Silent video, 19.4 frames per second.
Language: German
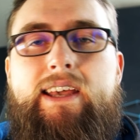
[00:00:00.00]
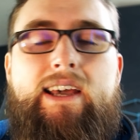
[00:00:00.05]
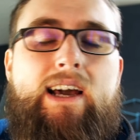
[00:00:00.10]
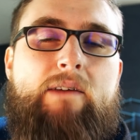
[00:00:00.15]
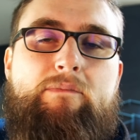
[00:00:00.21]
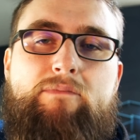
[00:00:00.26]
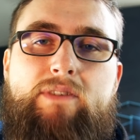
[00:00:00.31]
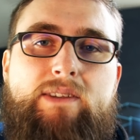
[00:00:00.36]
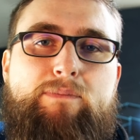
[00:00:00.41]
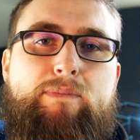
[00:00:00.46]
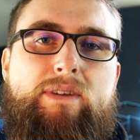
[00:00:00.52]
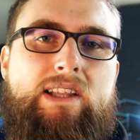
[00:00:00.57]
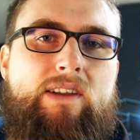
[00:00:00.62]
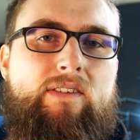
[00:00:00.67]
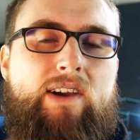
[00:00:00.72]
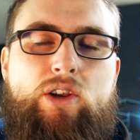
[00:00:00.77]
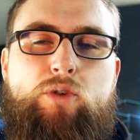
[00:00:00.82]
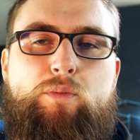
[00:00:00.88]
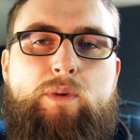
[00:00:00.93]
Ähm, wird
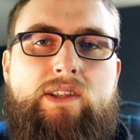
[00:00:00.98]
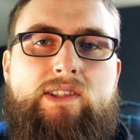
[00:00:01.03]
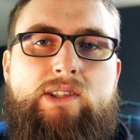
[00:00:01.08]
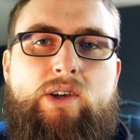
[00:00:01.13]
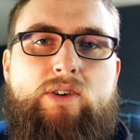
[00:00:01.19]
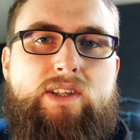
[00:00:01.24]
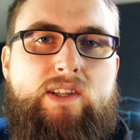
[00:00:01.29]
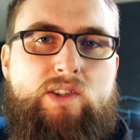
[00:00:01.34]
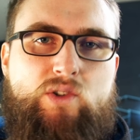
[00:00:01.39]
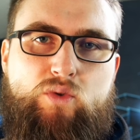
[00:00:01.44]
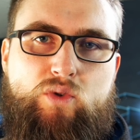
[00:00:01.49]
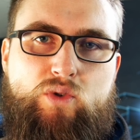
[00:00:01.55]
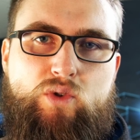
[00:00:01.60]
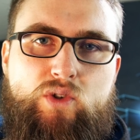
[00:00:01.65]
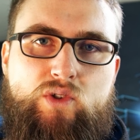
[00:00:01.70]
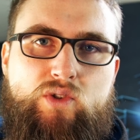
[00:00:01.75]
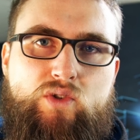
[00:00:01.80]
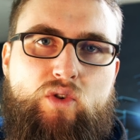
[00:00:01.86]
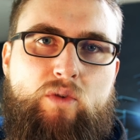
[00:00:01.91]
mittlerweile übrigens auch dazu
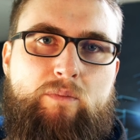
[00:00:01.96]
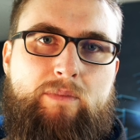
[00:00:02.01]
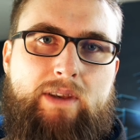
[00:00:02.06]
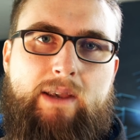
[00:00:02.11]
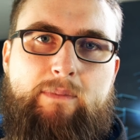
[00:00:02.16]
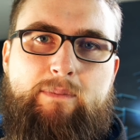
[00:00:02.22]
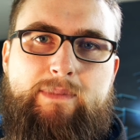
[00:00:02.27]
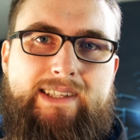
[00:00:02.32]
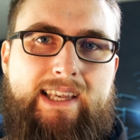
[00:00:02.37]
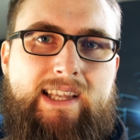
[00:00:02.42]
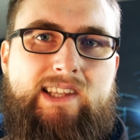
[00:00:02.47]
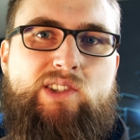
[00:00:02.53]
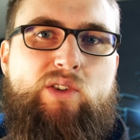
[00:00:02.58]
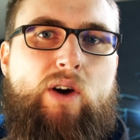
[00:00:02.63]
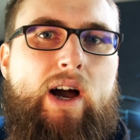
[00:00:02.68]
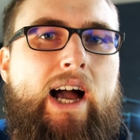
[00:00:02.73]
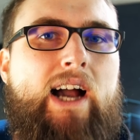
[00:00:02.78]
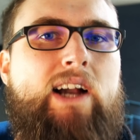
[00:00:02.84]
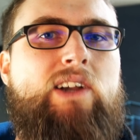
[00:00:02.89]
genutzt, um eben
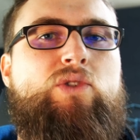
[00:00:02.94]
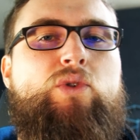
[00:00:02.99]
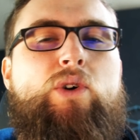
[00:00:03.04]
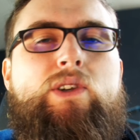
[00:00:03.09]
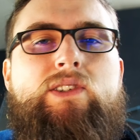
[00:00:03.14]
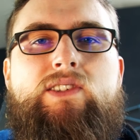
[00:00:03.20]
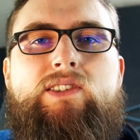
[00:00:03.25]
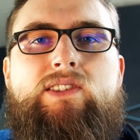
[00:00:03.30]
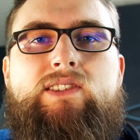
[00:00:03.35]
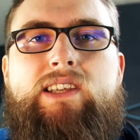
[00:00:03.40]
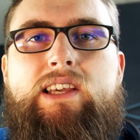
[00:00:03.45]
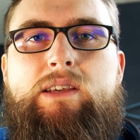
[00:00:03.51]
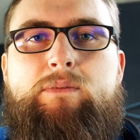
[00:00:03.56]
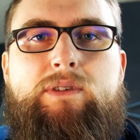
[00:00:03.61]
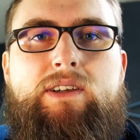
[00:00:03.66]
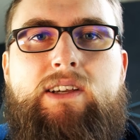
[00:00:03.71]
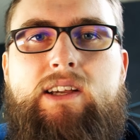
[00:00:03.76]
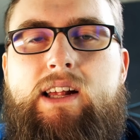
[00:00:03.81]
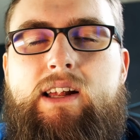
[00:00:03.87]
sensor
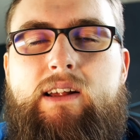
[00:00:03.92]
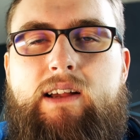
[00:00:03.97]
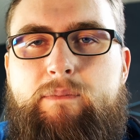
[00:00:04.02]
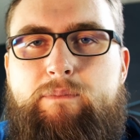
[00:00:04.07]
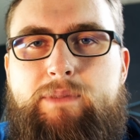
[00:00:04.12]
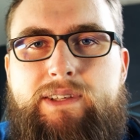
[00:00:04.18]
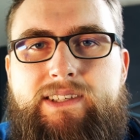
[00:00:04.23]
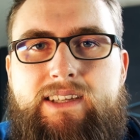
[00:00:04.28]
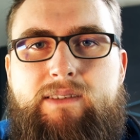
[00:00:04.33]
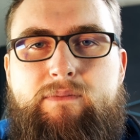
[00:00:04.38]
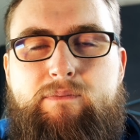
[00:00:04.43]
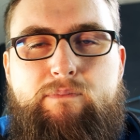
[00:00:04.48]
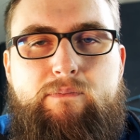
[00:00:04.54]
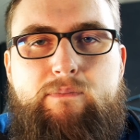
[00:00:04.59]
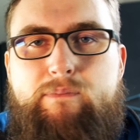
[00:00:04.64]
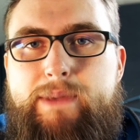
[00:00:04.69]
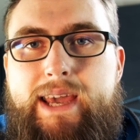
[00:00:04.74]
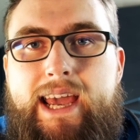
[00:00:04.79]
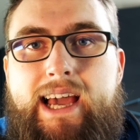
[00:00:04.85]
aktorsysteme ein bisschen
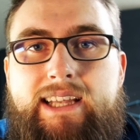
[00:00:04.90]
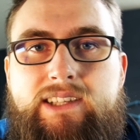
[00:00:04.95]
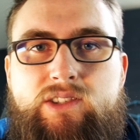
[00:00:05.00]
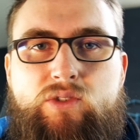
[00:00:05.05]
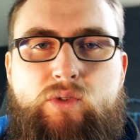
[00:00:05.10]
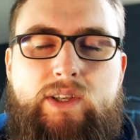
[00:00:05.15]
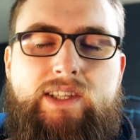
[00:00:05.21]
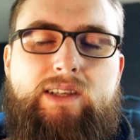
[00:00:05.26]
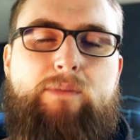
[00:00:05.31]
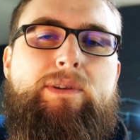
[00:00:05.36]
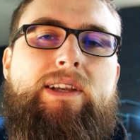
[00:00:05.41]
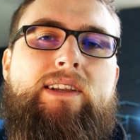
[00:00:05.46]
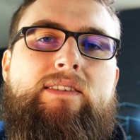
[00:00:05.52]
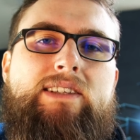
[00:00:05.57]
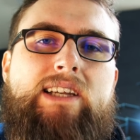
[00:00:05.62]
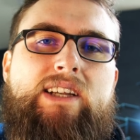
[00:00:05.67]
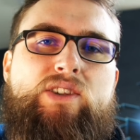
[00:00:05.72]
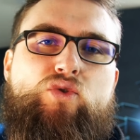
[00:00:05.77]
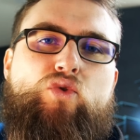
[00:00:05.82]
mehr zu
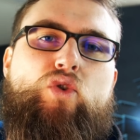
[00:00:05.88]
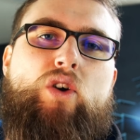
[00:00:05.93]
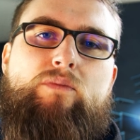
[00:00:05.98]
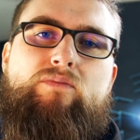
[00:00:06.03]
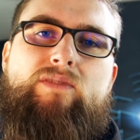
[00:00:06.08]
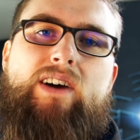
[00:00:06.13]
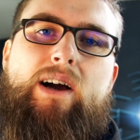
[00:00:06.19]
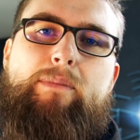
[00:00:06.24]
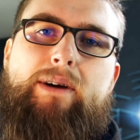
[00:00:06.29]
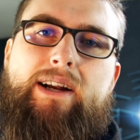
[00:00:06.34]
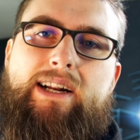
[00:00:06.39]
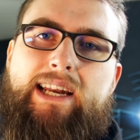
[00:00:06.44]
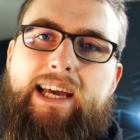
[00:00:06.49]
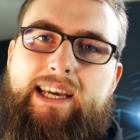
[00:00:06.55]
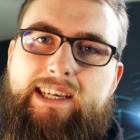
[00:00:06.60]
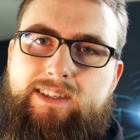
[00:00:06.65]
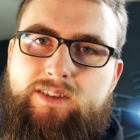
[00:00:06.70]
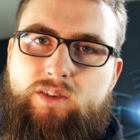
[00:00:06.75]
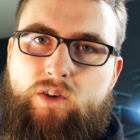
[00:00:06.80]
etablieren. Dazu kommen wir aber
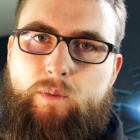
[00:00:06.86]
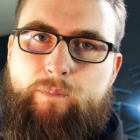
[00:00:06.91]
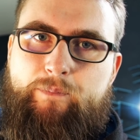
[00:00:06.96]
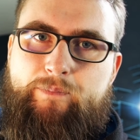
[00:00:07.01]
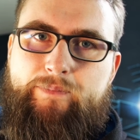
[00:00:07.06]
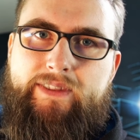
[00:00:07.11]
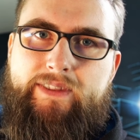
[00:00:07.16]
gleich noch.